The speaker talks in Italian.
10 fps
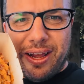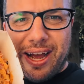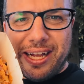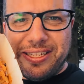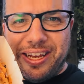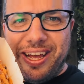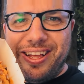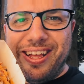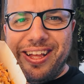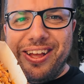Ragazzi,
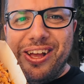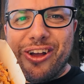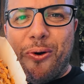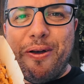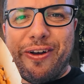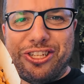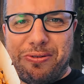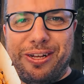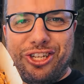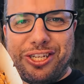come faccio
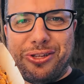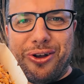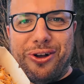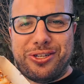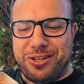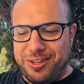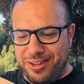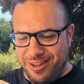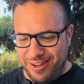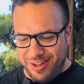a mangiare sto coso?
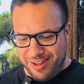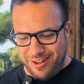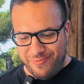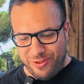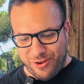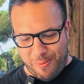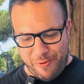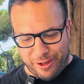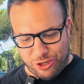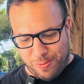
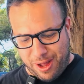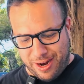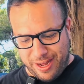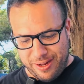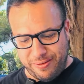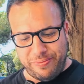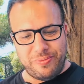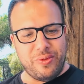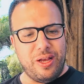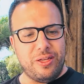Come faccio male?
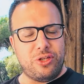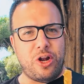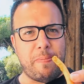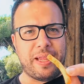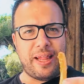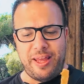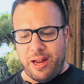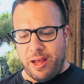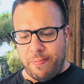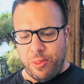sulle
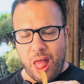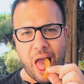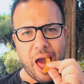patatine.